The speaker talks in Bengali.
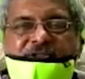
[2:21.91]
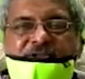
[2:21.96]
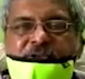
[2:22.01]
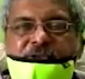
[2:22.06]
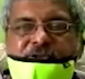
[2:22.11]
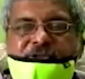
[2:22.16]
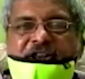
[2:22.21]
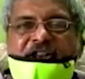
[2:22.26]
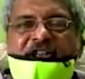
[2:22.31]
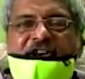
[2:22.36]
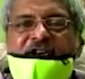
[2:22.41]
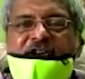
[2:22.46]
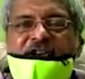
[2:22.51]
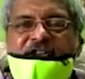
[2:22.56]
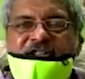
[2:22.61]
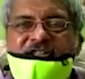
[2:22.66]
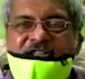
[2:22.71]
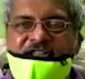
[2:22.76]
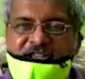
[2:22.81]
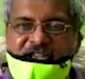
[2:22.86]
দোতলা
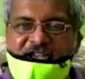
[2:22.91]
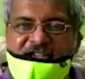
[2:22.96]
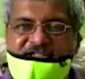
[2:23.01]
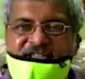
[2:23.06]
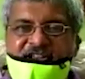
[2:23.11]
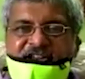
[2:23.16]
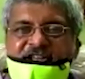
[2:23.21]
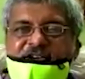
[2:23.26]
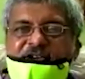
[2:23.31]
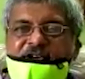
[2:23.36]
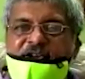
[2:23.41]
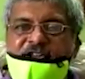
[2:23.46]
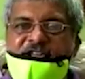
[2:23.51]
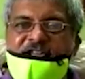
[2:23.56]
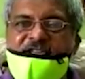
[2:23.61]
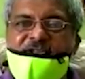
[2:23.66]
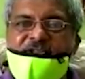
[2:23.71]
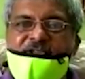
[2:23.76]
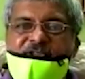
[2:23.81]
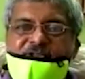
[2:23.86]
হয়নি একতলা ঘরে
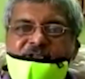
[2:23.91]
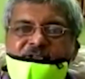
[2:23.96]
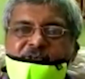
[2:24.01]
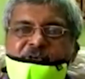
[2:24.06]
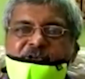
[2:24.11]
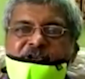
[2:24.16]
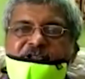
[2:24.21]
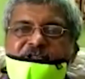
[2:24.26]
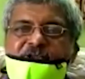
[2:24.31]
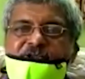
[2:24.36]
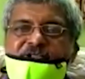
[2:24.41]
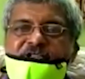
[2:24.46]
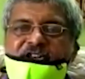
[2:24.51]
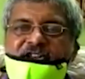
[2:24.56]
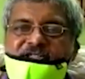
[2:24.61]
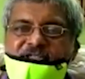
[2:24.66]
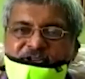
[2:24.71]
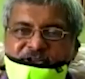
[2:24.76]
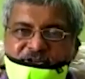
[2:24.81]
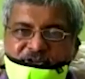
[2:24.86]
উপরে
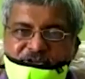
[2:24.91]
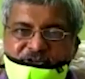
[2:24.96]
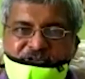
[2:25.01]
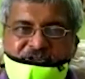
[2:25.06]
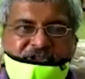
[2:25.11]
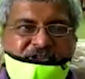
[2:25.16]
দোতলা তখন